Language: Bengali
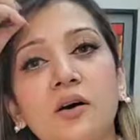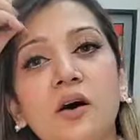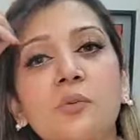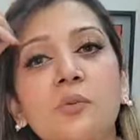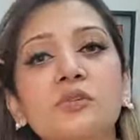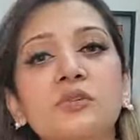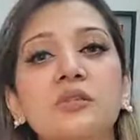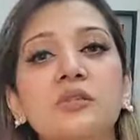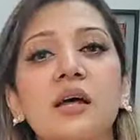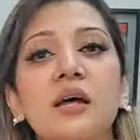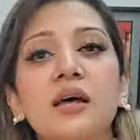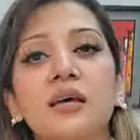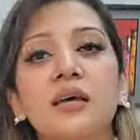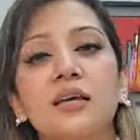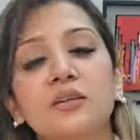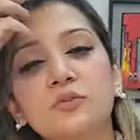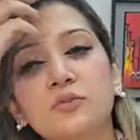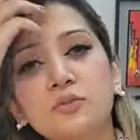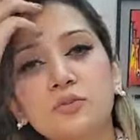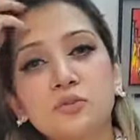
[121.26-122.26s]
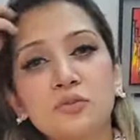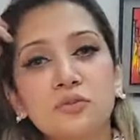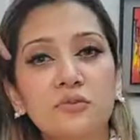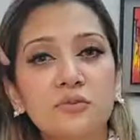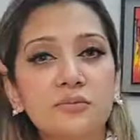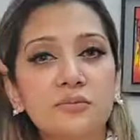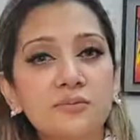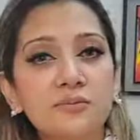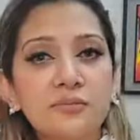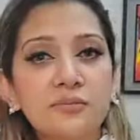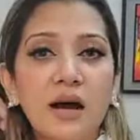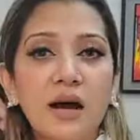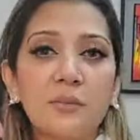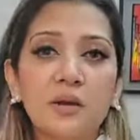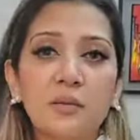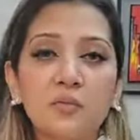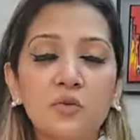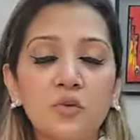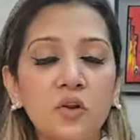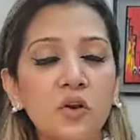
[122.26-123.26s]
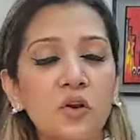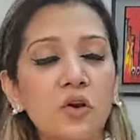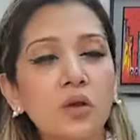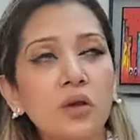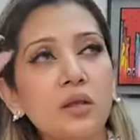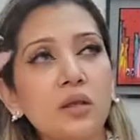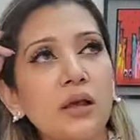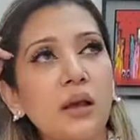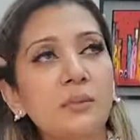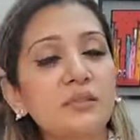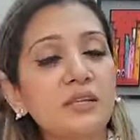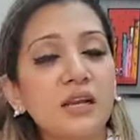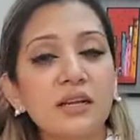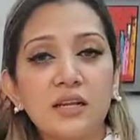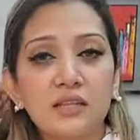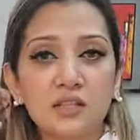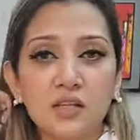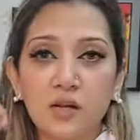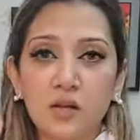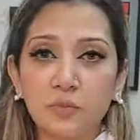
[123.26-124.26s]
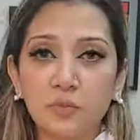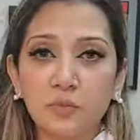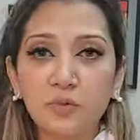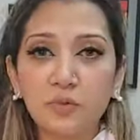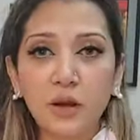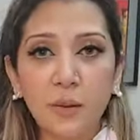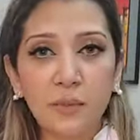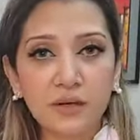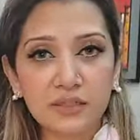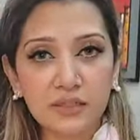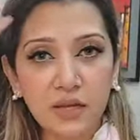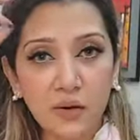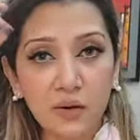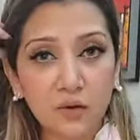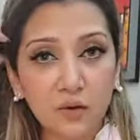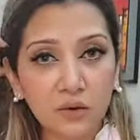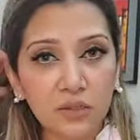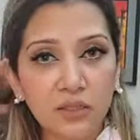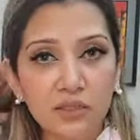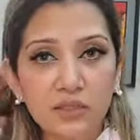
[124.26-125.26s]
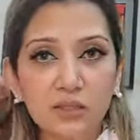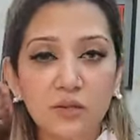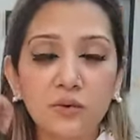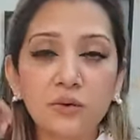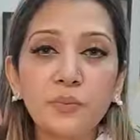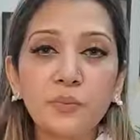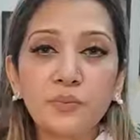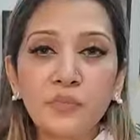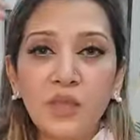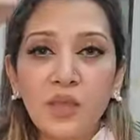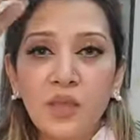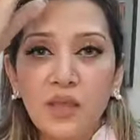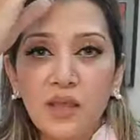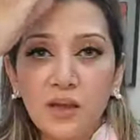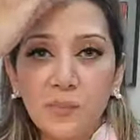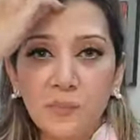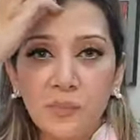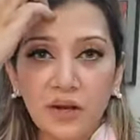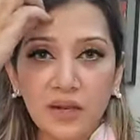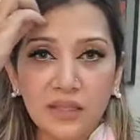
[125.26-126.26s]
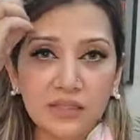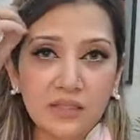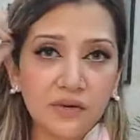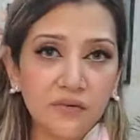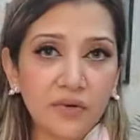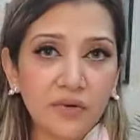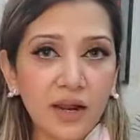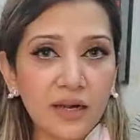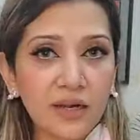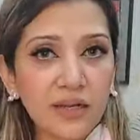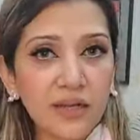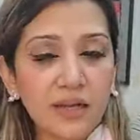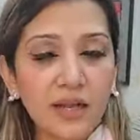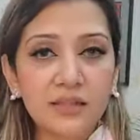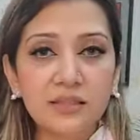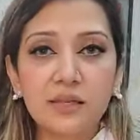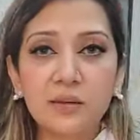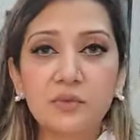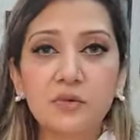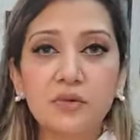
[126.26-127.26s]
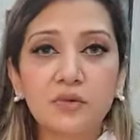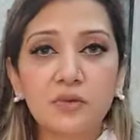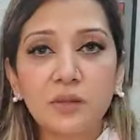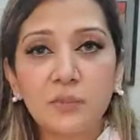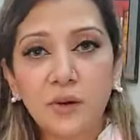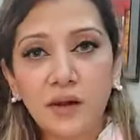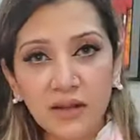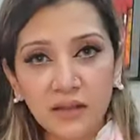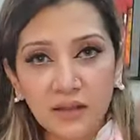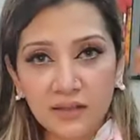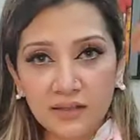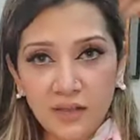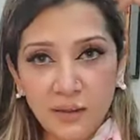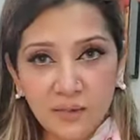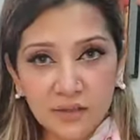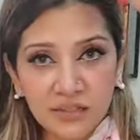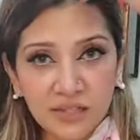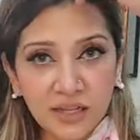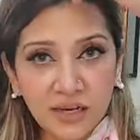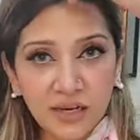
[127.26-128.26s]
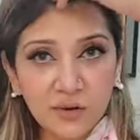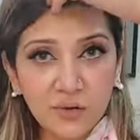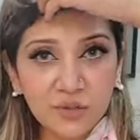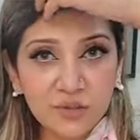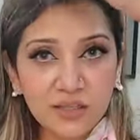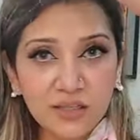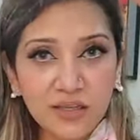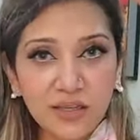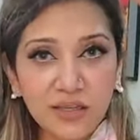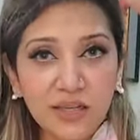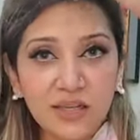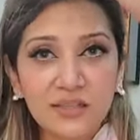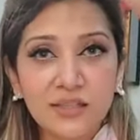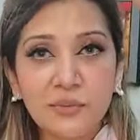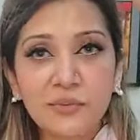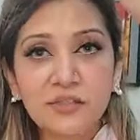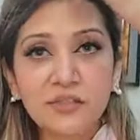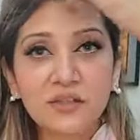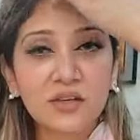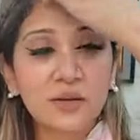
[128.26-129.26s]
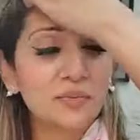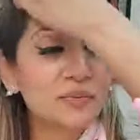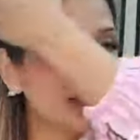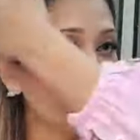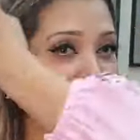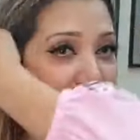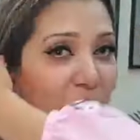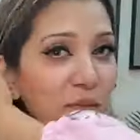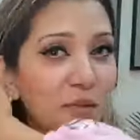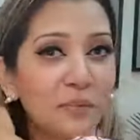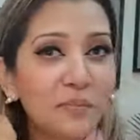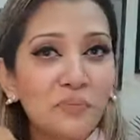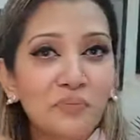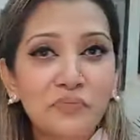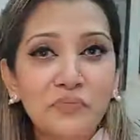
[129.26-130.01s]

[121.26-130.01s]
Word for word: অবস্থা একটু আমার মনে হয় আমি যাই না আসলে আপু আমার যাওয়ার কথা ছিল বাট আজকে ফ্রাইডে আজকে আমি নড়তে পারি না কাজ আমার ছেলের হচ্ছে এক্সাম স্ক্রিপ্ট দেখাবে